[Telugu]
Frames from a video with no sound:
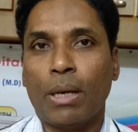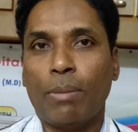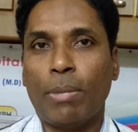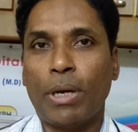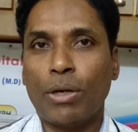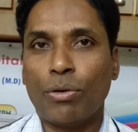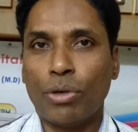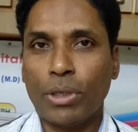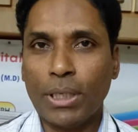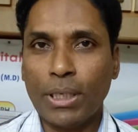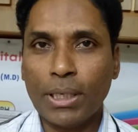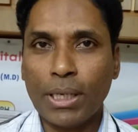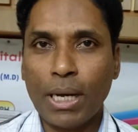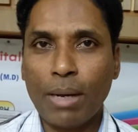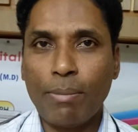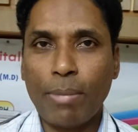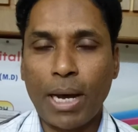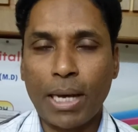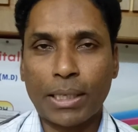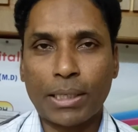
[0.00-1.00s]
మన రొటీన్గా
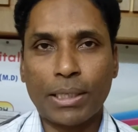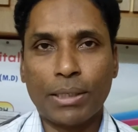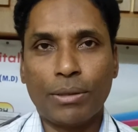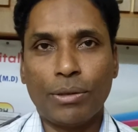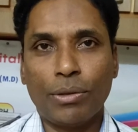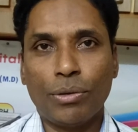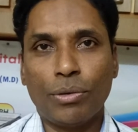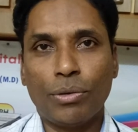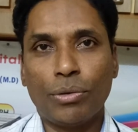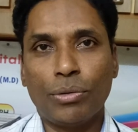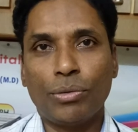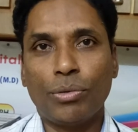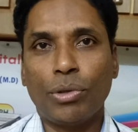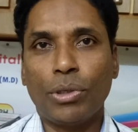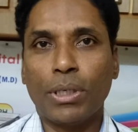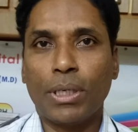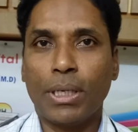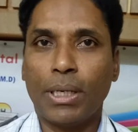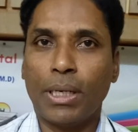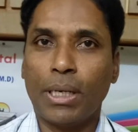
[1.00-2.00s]
మార్కెట్లో
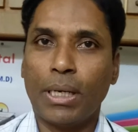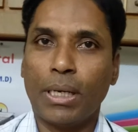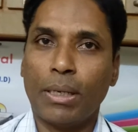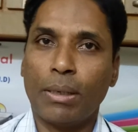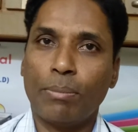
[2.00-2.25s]
దొరికిన